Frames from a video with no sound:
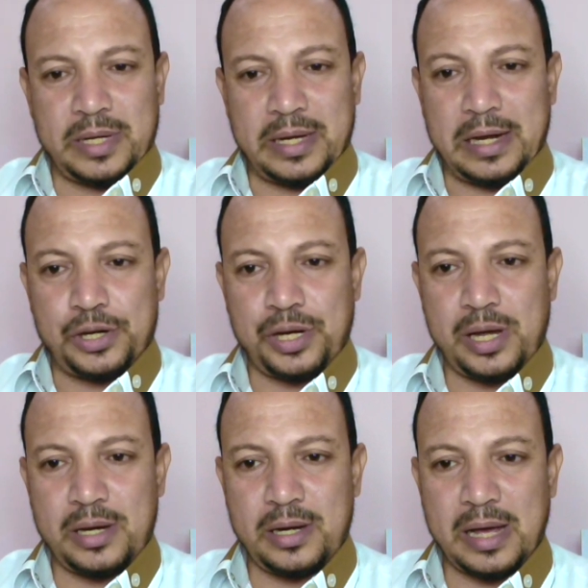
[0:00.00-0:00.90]

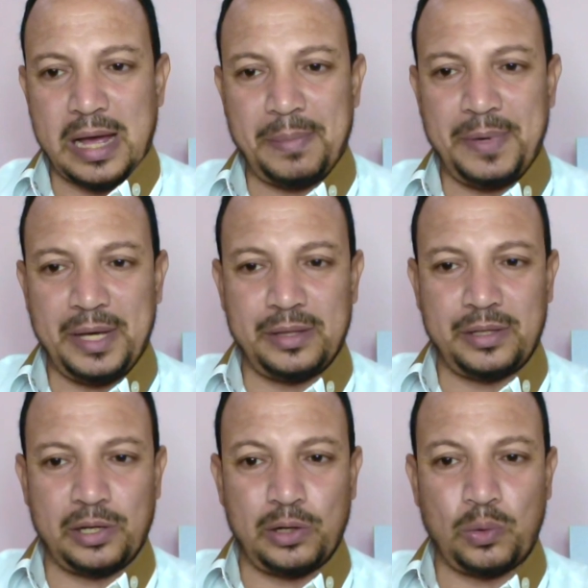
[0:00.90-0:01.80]
علشان ابعد
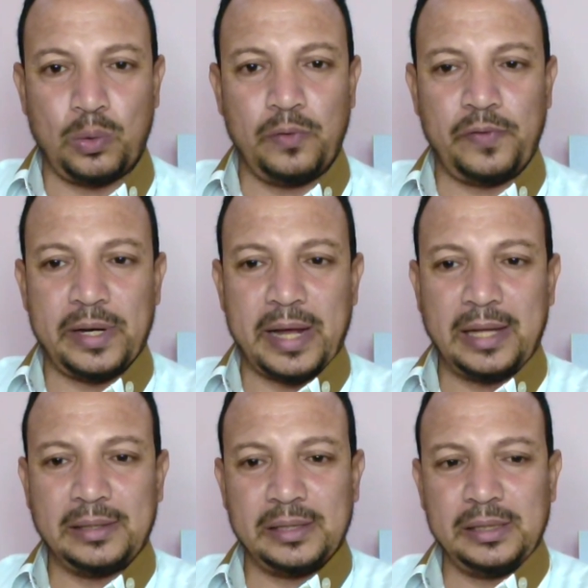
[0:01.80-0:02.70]
الخوف اللي
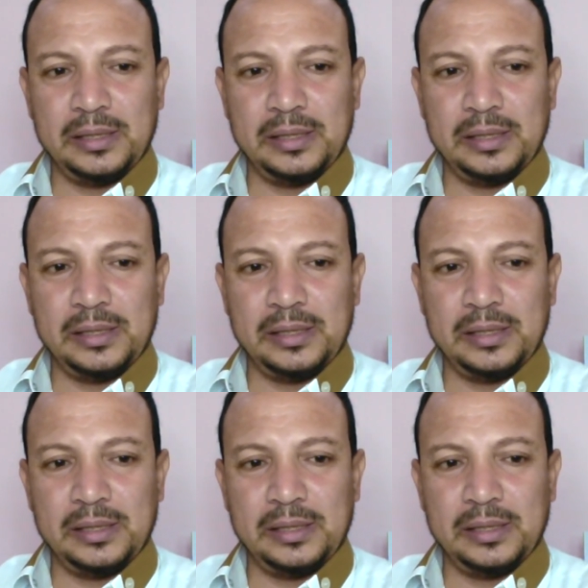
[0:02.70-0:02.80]
عندي